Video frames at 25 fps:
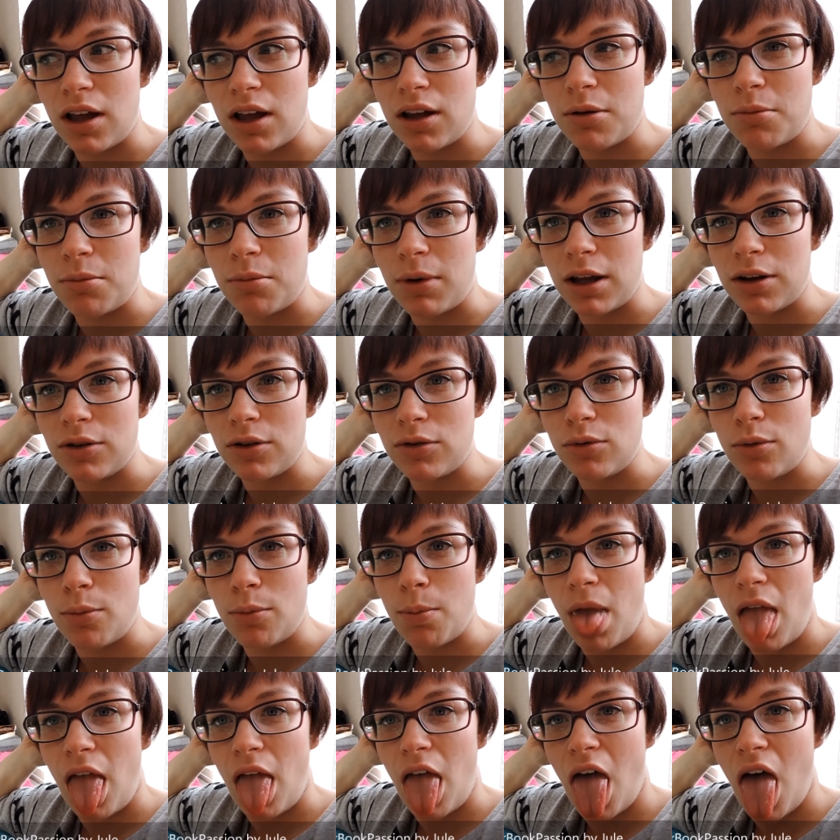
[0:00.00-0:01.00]
allgemein so
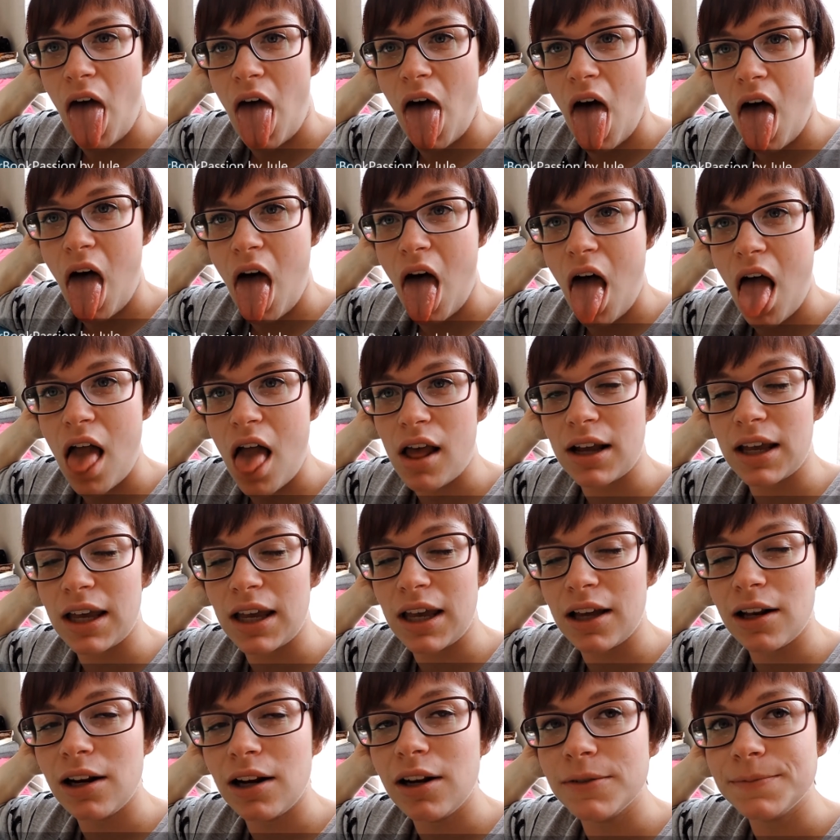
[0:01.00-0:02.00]
äh,
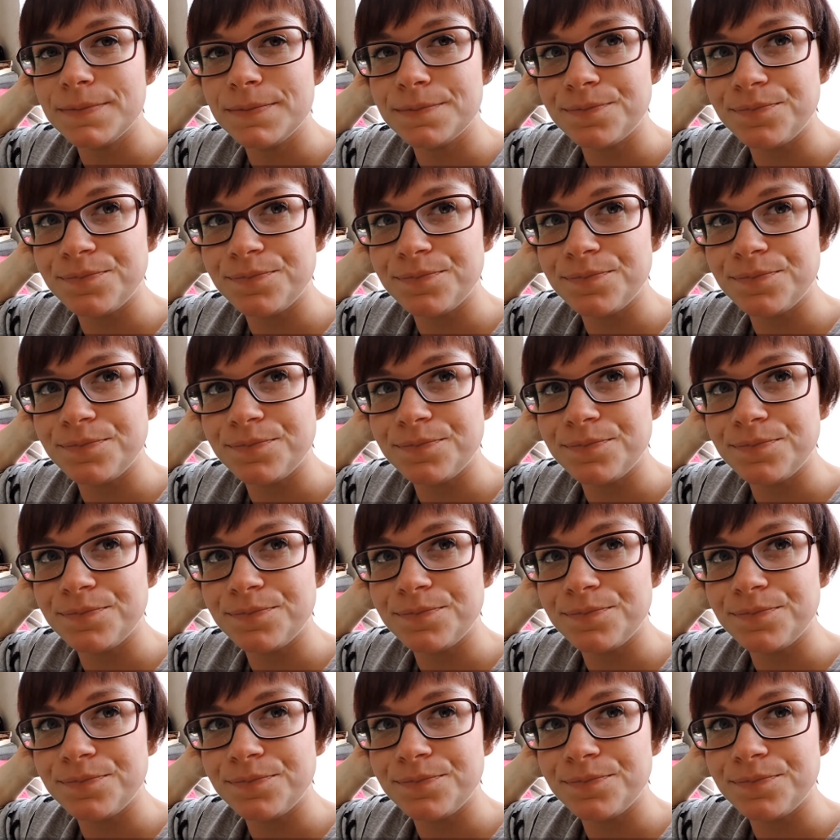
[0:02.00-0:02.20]
geht.